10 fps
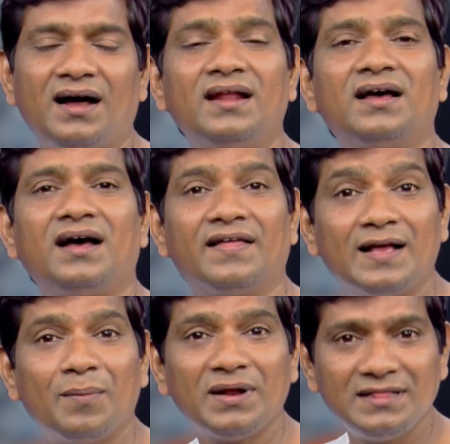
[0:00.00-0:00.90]
ஆனால்
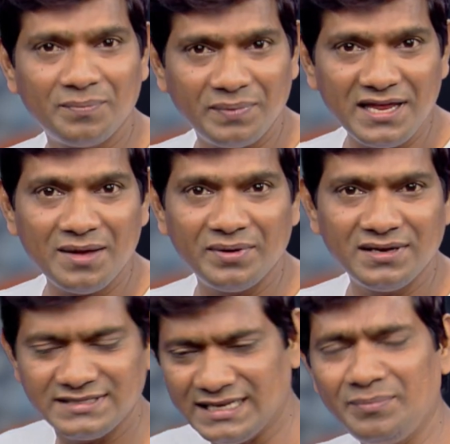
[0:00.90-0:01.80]
அதுக்கப்புறம் இந்த பெரிய
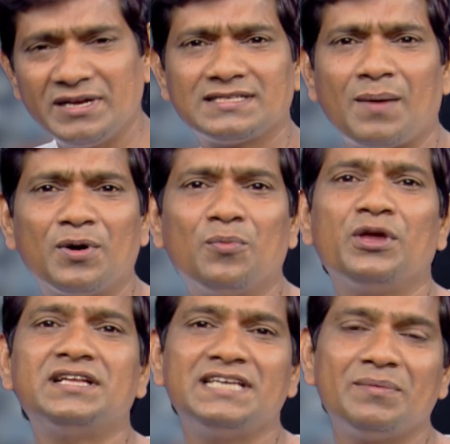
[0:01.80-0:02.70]
மீன் சின்ன மீனை சாப்பிடணும்
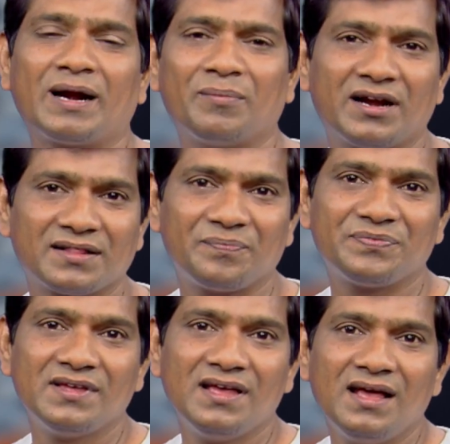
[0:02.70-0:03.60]
முயற்சியே பண்ண மாட்டேது
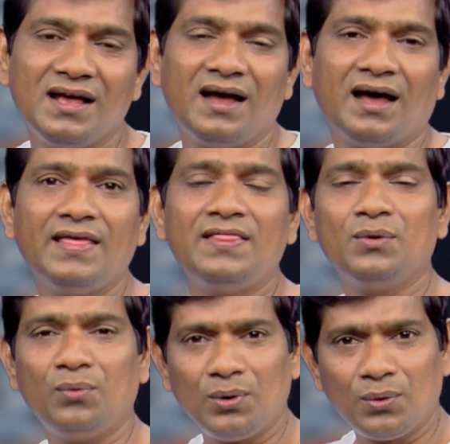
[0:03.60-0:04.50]
அதாவது
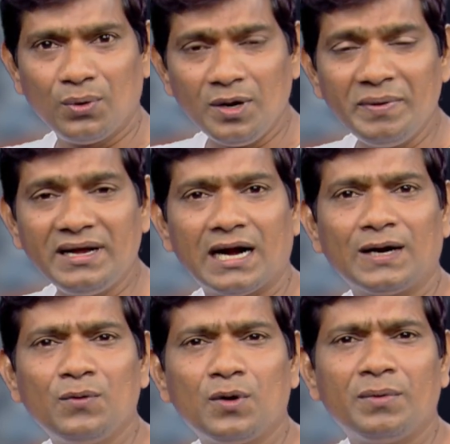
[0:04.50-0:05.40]
ஒரு குறிப்பிட்ட
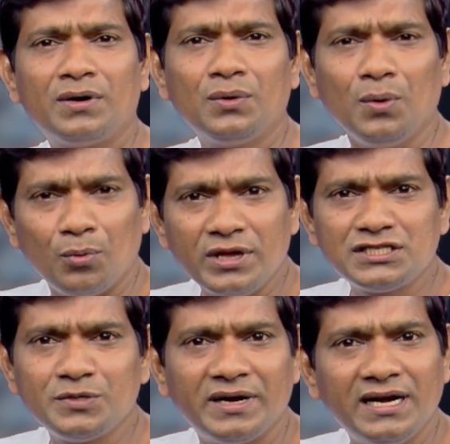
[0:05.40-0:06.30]
அளவுக்கு மட்டும்
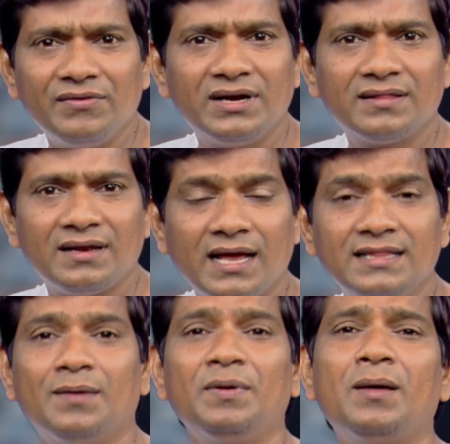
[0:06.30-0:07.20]
முயற்சி பண்ணிவிட்டு விட்டுடுது இல்லையா
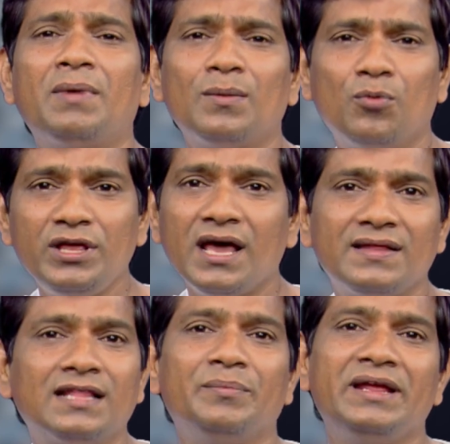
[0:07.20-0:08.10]
இதுக்கப்புறம் நம்மளால்
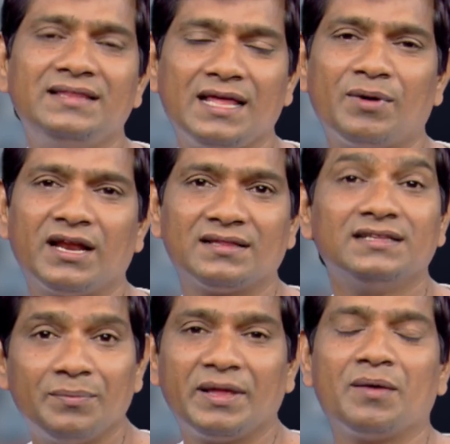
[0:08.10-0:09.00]
முடியாதுன்னு அந்த மீன்
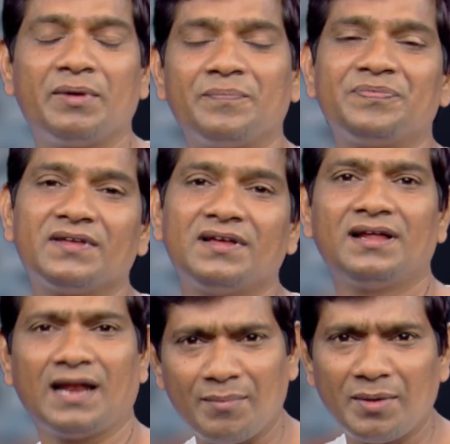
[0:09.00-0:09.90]
தீர்மானிக்குது இந்த பெரிய மீன்
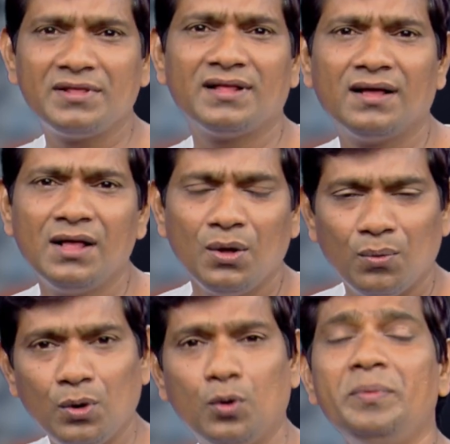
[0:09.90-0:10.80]
நம்ம அப்படி தான்
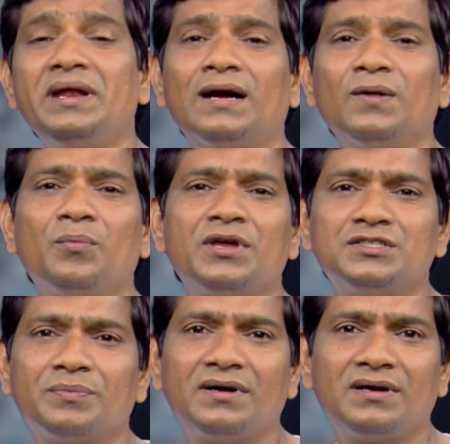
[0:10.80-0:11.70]
ஒரு குறிப்பிட்ட அளவுக்கு
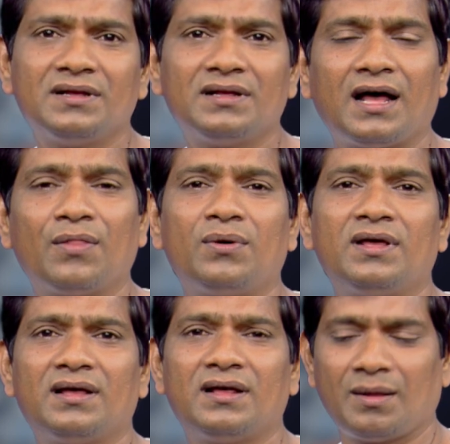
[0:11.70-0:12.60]
முயற்சி பண்ணிட்டு அதோட
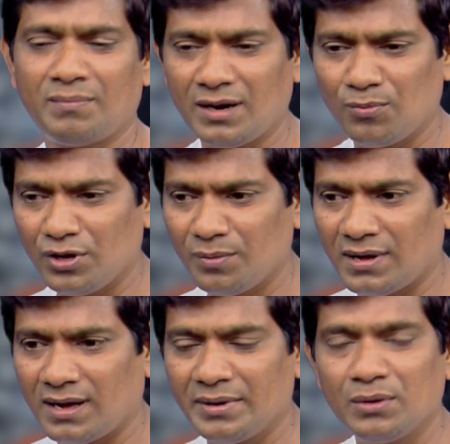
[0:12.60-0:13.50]
நம்மளால்
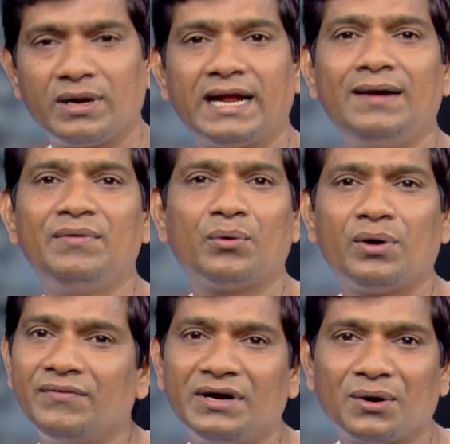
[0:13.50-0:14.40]
முடியுமா அப்படின்னு ஒரு
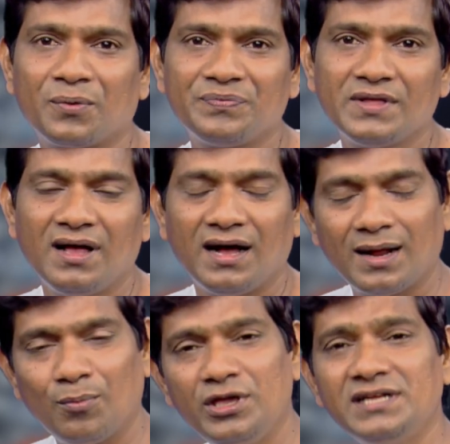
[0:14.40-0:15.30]
கேள்விக்குறியோடு விட்டுடுறோம்
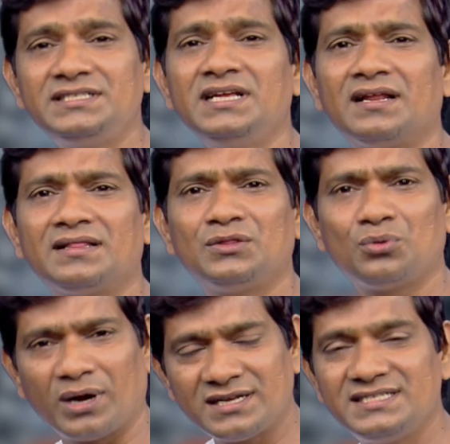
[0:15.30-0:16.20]
ஆனால் முயற்சின்றது
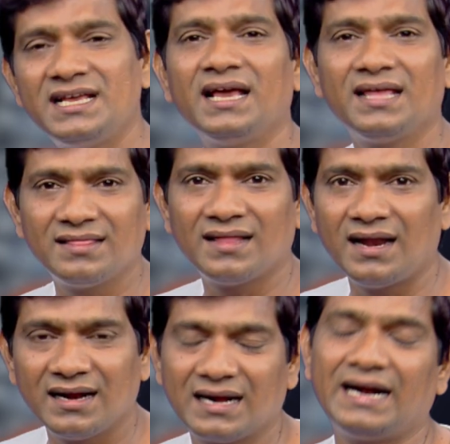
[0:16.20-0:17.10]
தொடர்ச்சியாக
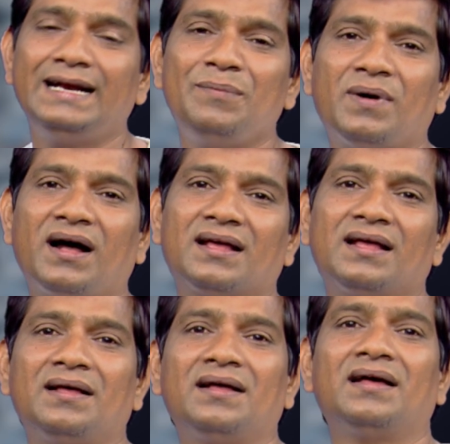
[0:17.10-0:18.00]
இருந்தால்
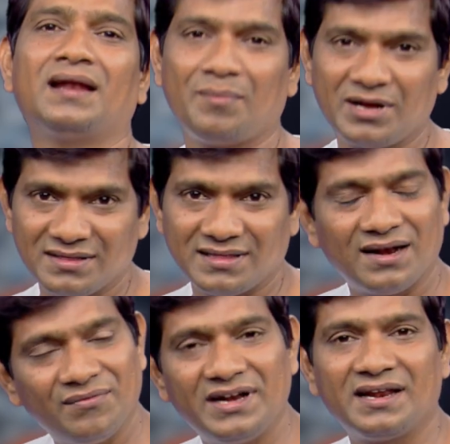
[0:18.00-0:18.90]
கண்டிப்பாக
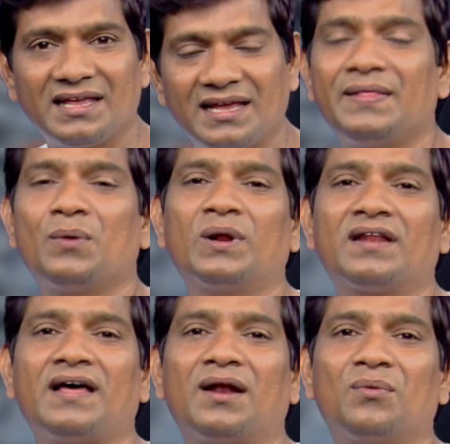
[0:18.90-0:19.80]
நமக்குத்தான் வெற்றி இதை
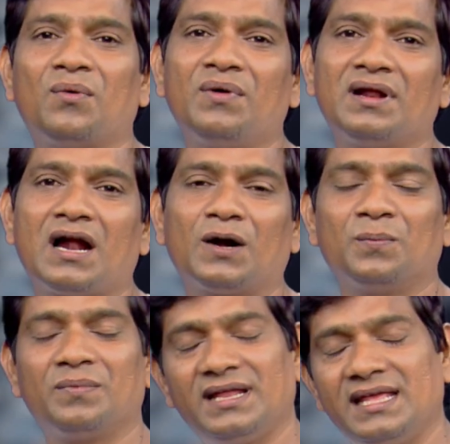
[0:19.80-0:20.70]
உணர்ந்தால் ஒவ்வொரு
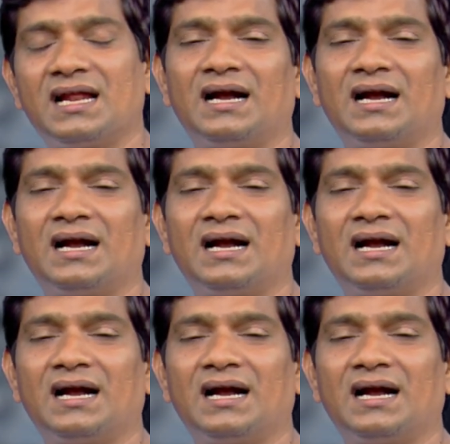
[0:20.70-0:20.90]
நாளும் இனிய